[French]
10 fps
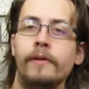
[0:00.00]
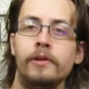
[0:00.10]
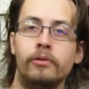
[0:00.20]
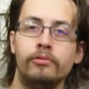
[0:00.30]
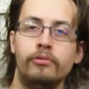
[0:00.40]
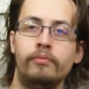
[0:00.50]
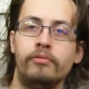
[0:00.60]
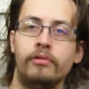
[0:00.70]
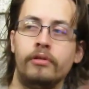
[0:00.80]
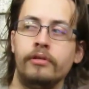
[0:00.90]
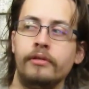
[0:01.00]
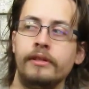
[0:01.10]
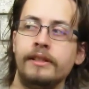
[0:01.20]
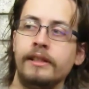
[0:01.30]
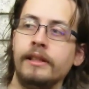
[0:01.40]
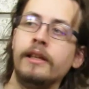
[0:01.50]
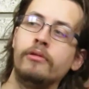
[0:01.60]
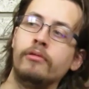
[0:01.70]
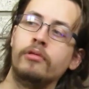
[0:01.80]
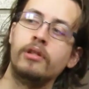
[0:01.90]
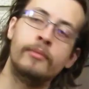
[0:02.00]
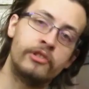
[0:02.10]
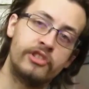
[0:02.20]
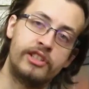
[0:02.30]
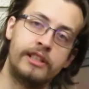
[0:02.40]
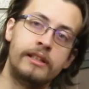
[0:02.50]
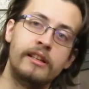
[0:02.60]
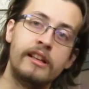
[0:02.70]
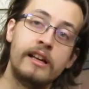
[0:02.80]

Fire 2 pour euh, essayer de commencer